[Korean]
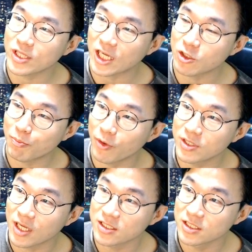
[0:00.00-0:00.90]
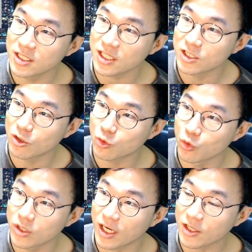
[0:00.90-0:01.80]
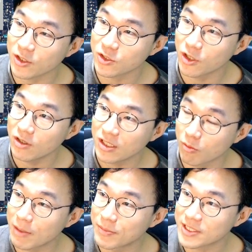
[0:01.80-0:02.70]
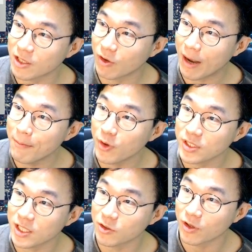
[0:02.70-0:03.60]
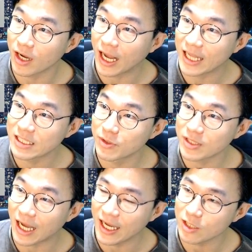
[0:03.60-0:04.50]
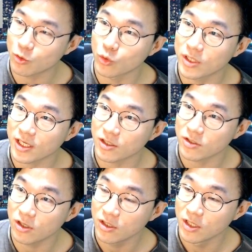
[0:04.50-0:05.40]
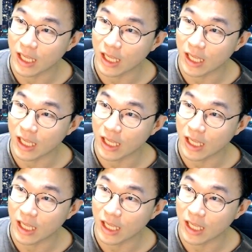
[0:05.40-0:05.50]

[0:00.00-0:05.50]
거 다섯 벌 사느니 그거 돈을 아껴서 정말 비싼 거 한 벌을 사던가 아니면 아예 돈을 아껴서